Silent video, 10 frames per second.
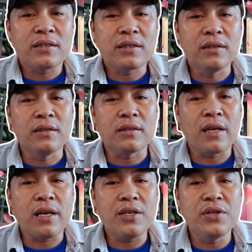thưa
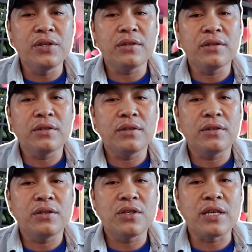thế dương
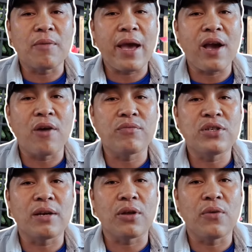xin chào Mai Hồng
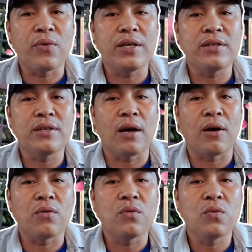xin chào Thảo Nguyễn xin
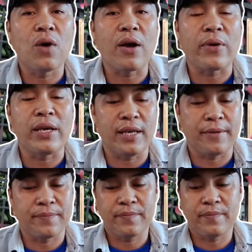chào hoàng Nguyễn
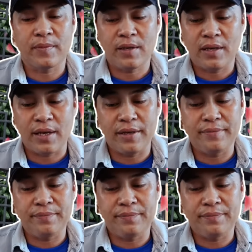nha Đấy.